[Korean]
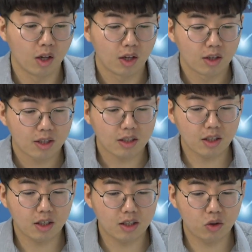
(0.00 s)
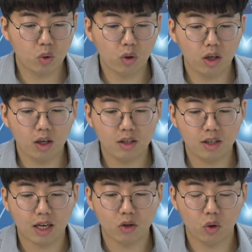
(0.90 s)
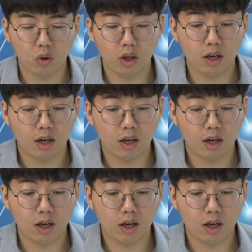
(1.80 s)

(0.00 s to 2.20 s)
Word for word: 사실 이게 시총이 이제 4,000억이라